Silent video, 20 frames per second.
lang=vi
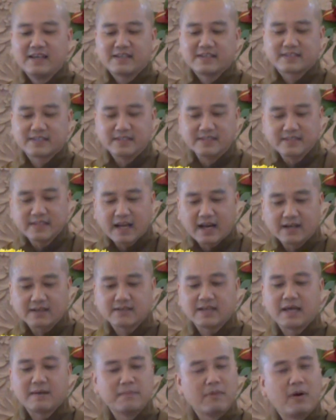sự
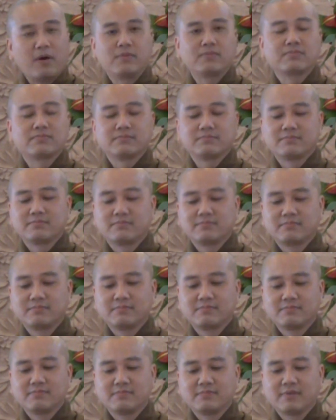thật là một
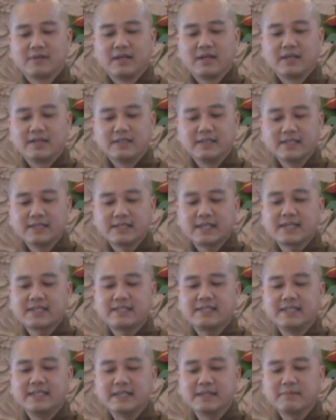nhưng
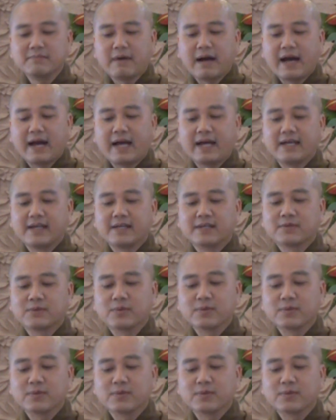cách diễn bài